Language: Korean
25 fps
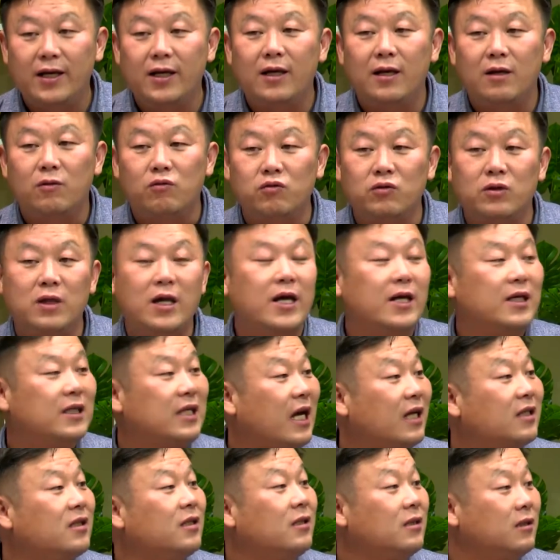국내
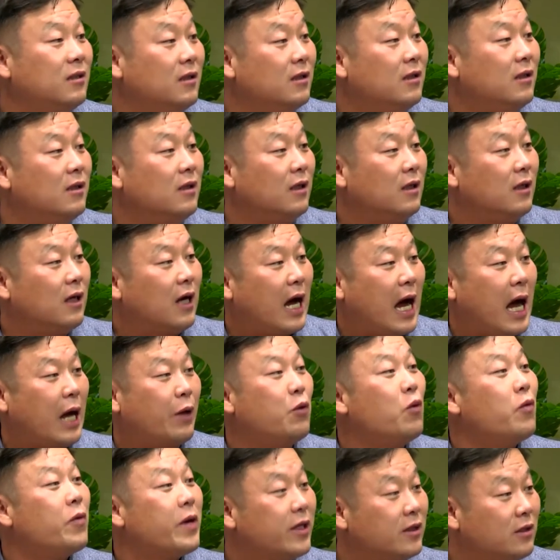사정을
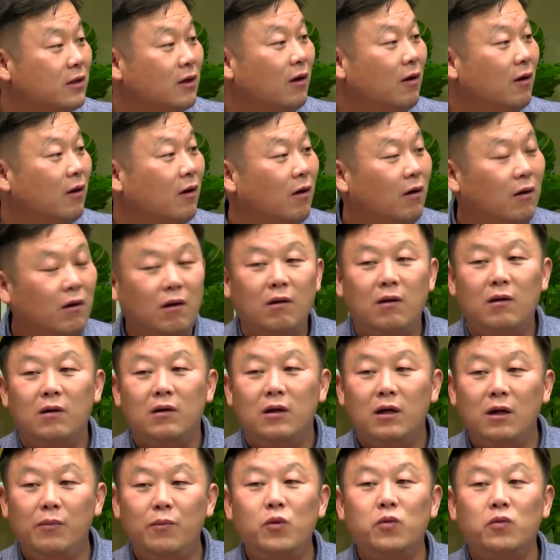악용해서
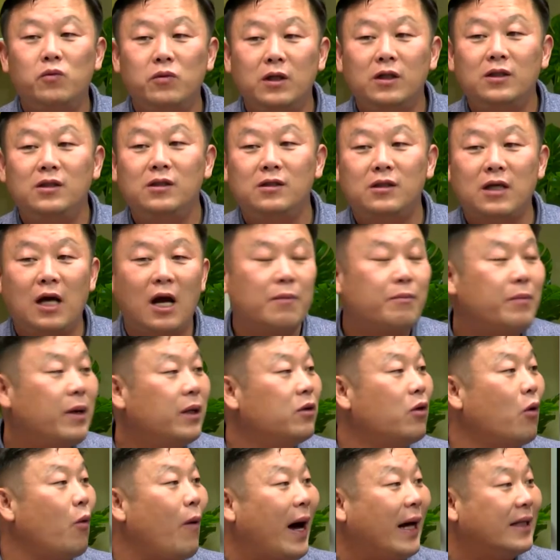일본 군대가 실제
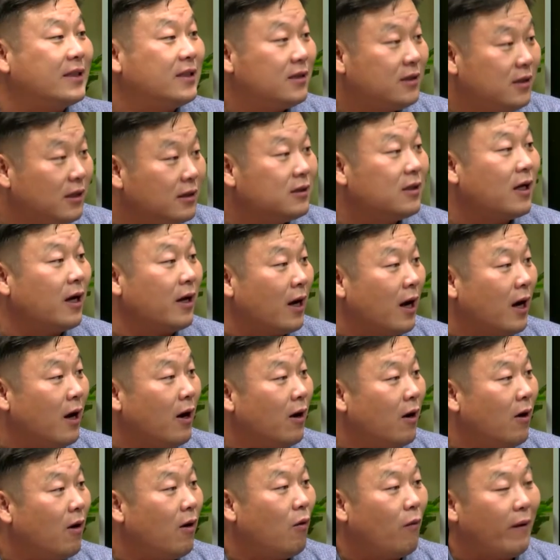한반도에
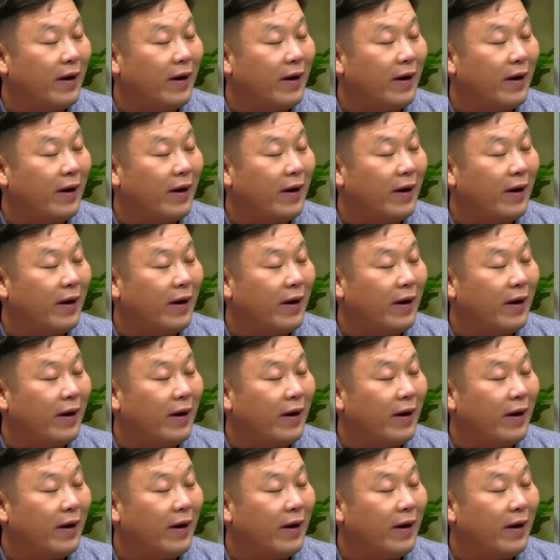왔었잖아요. 그럼요.